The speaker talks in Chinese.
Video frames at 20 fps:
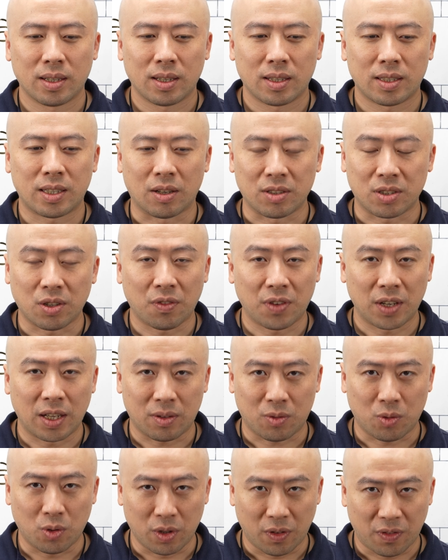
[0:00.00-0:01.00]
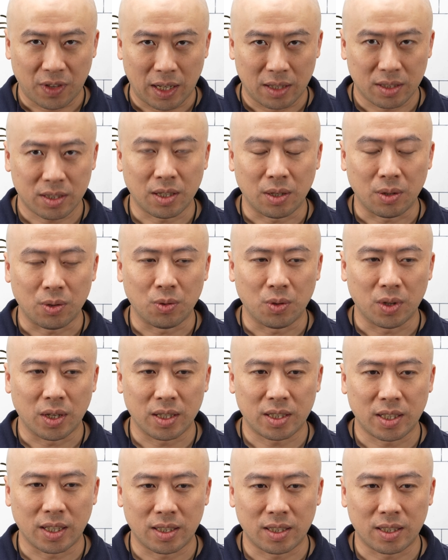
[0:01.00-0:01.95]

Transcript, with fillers: 小时候非常过得非常辛苦，而且